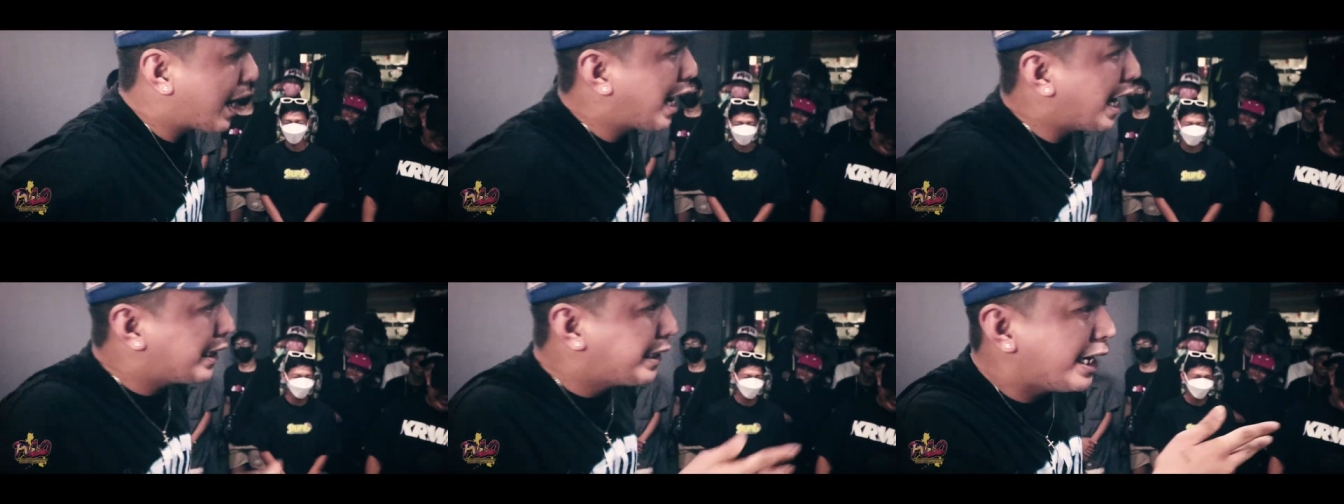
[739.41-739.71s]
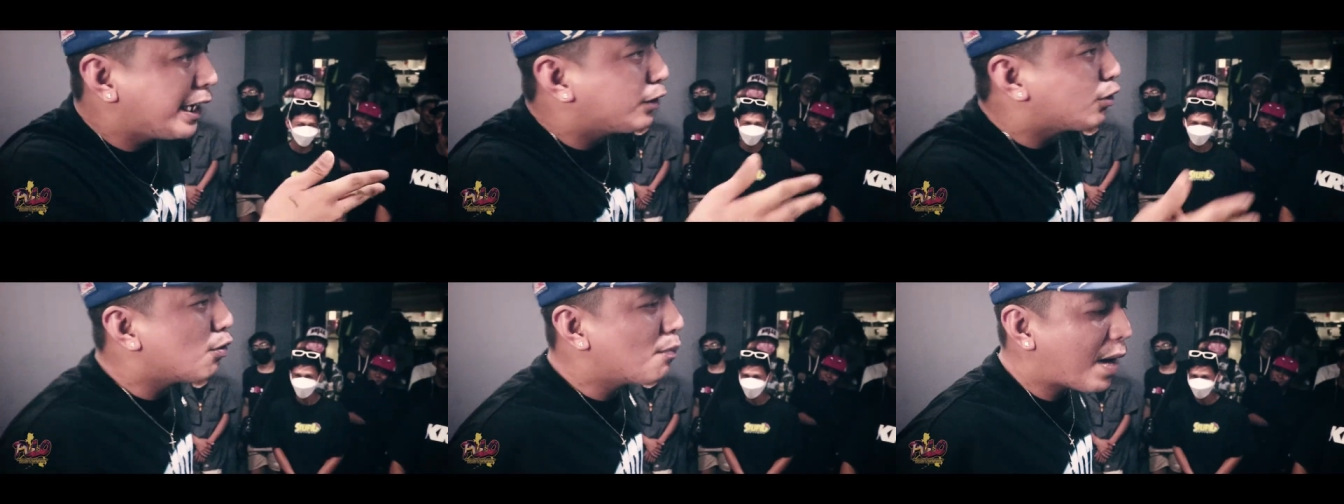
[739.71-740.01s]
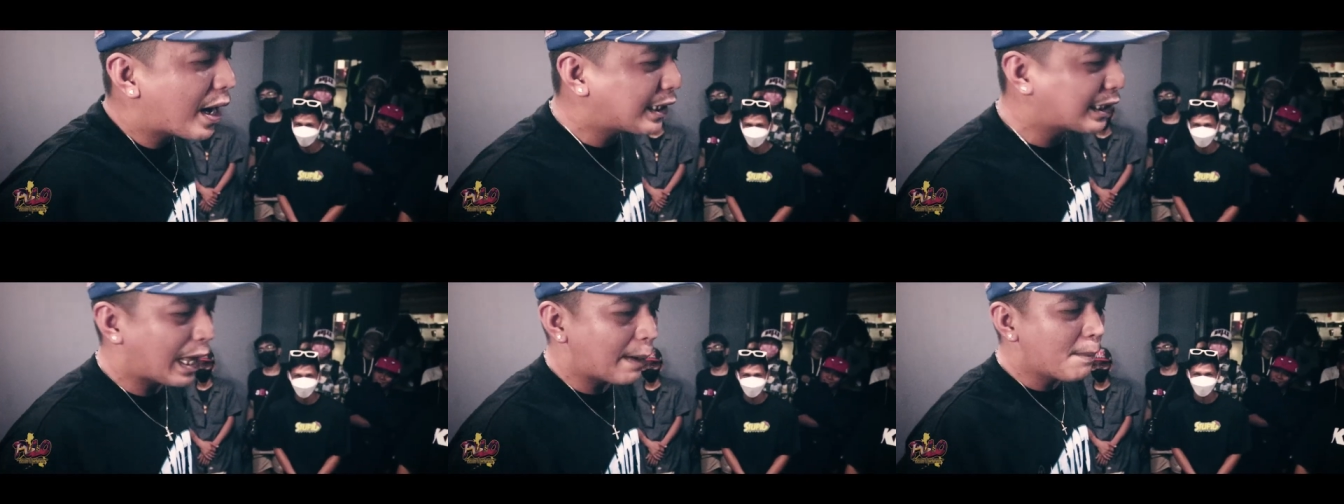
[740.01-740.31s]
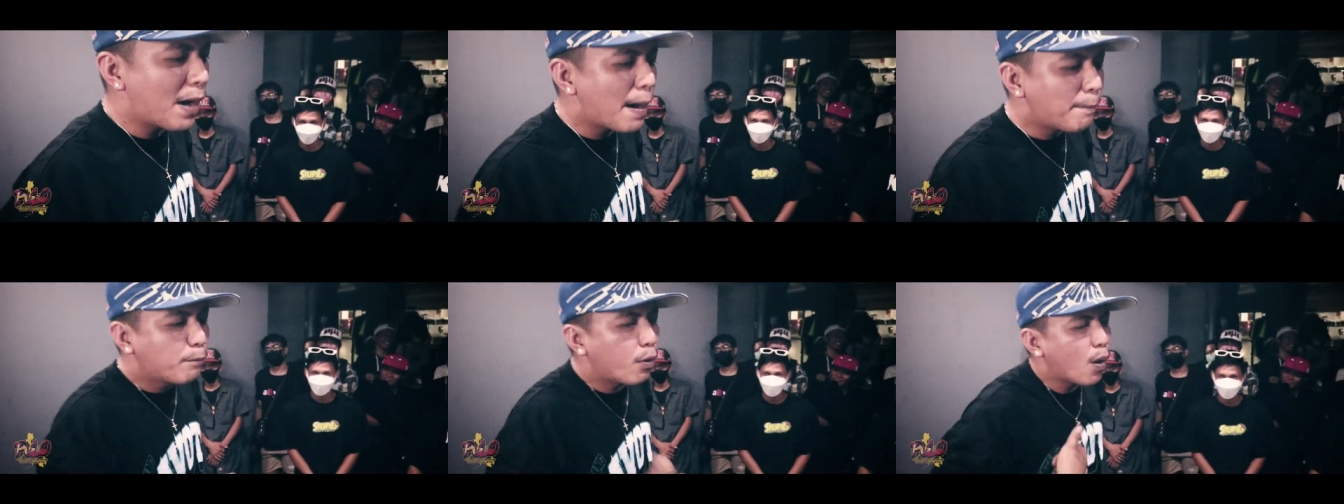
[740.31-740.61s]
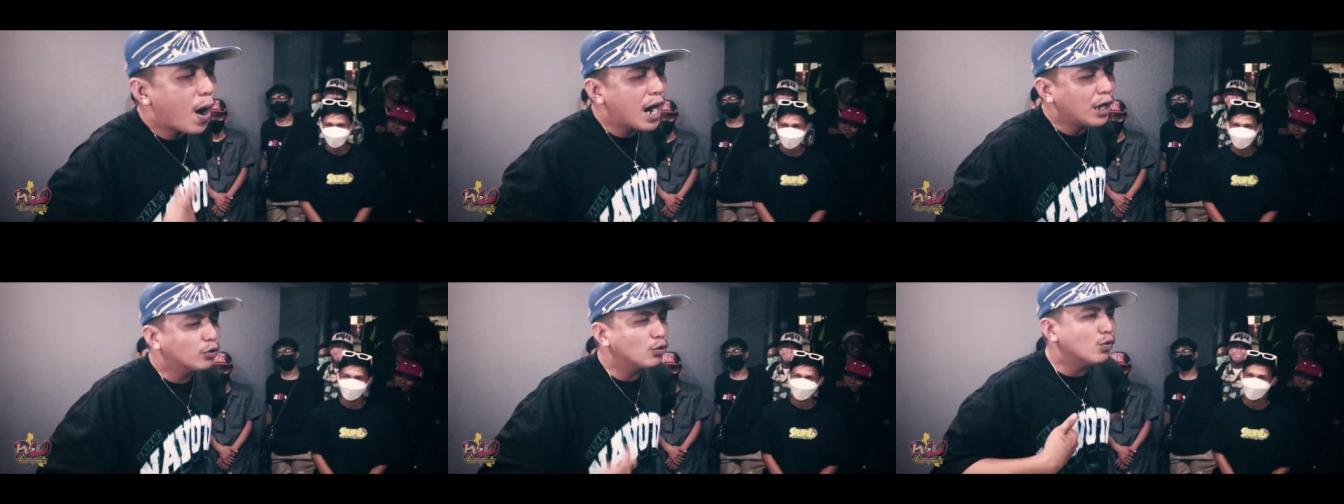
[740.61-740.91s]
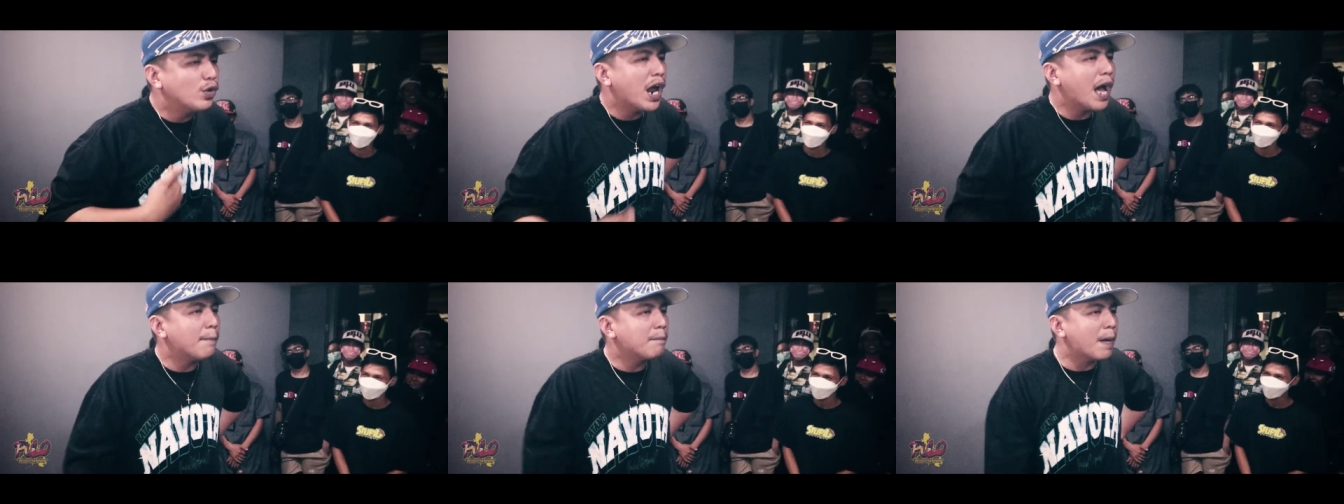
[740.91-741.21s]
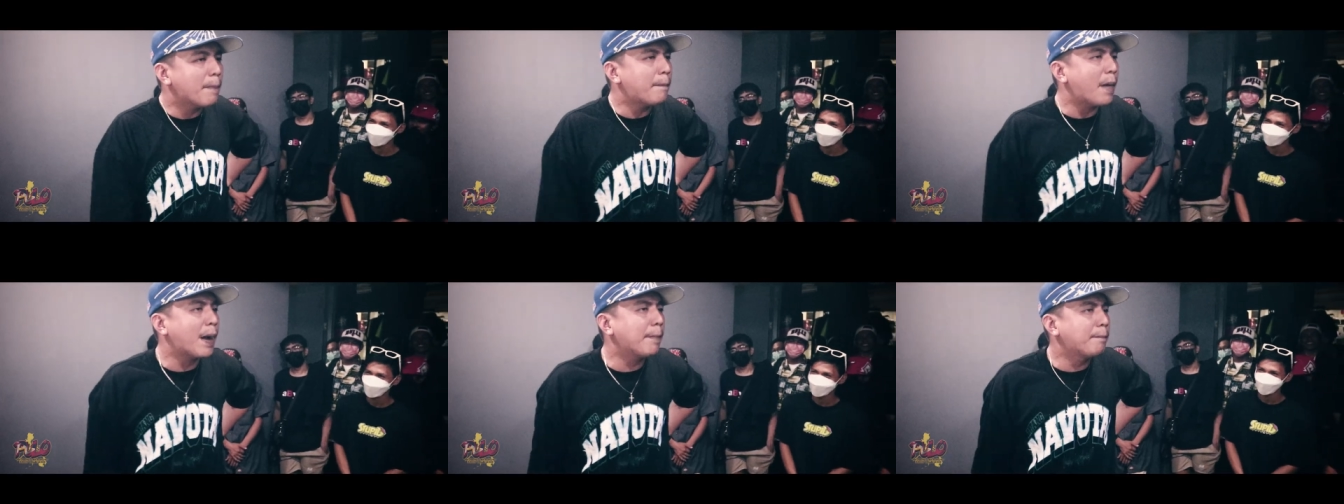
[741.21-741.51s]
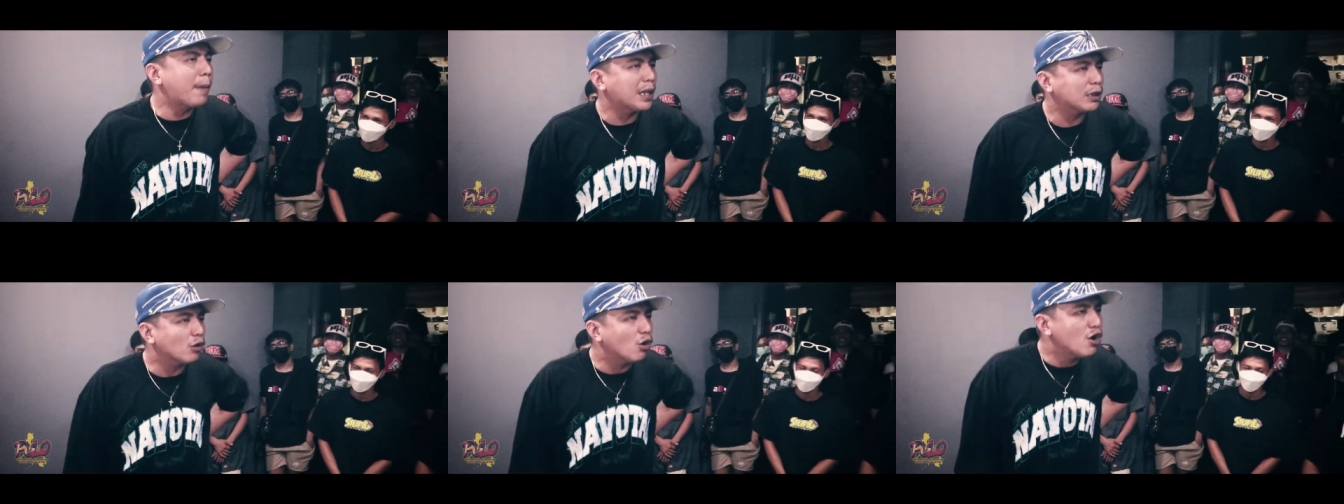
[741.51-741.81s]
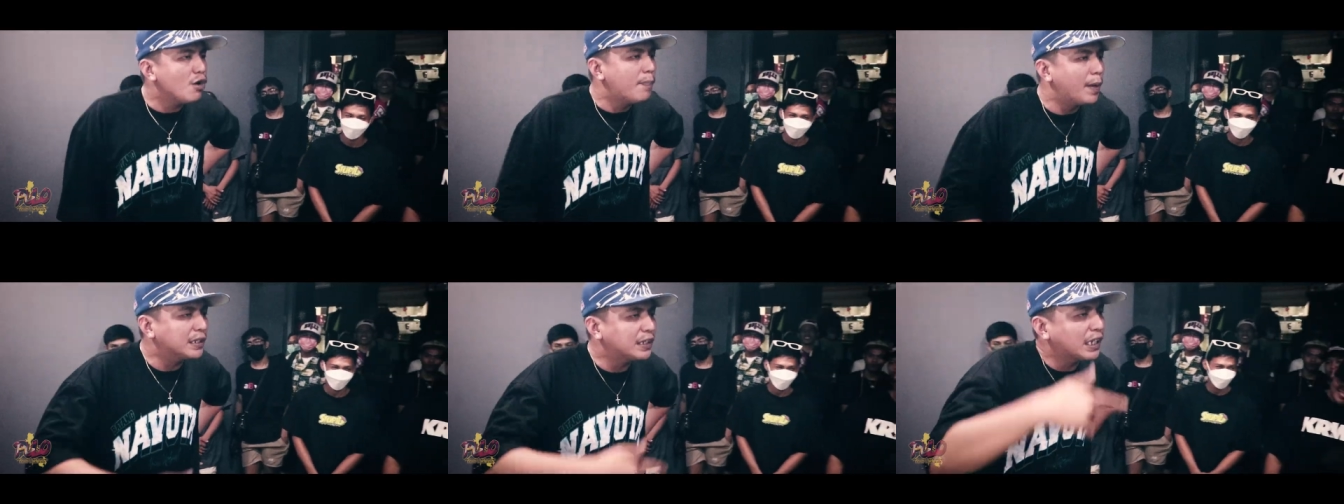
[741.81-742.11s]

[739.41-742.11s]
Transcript: Huwag ka ditong magtama, buang to na mapagpatol.